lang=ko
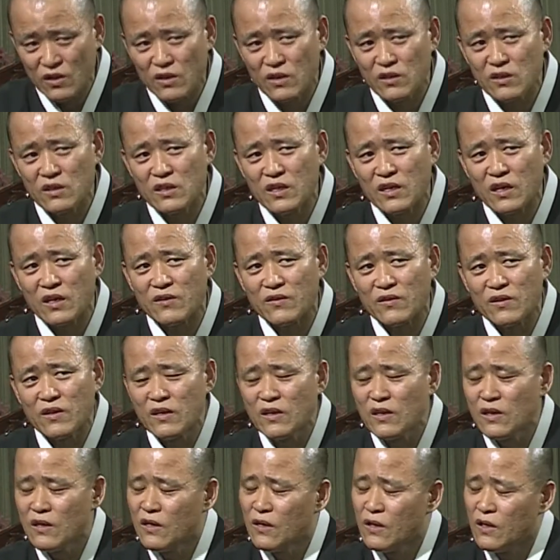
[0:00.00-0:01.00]
그러니까
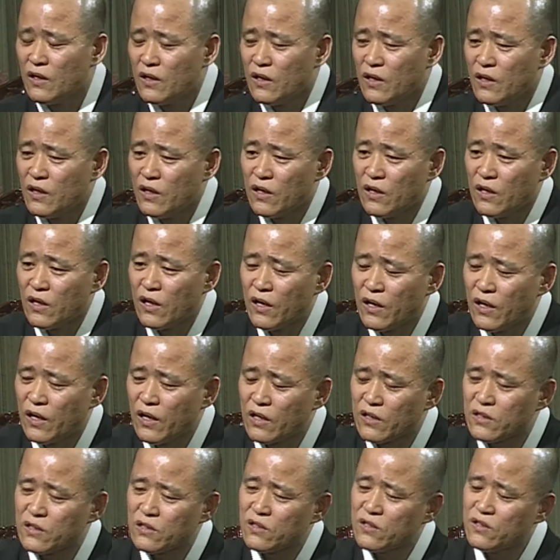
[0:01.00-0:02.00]

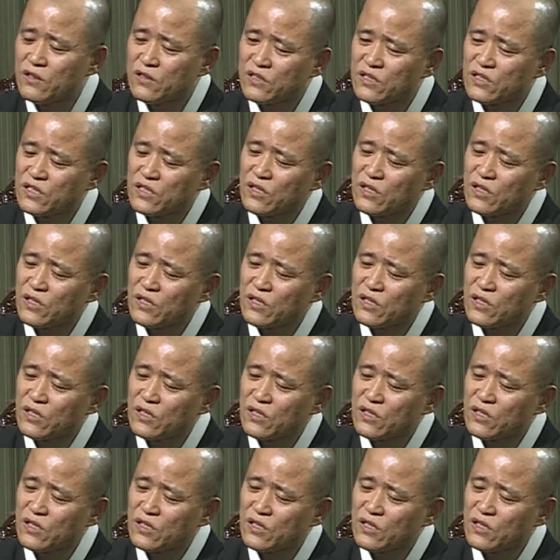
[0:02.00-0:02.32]
어, 그런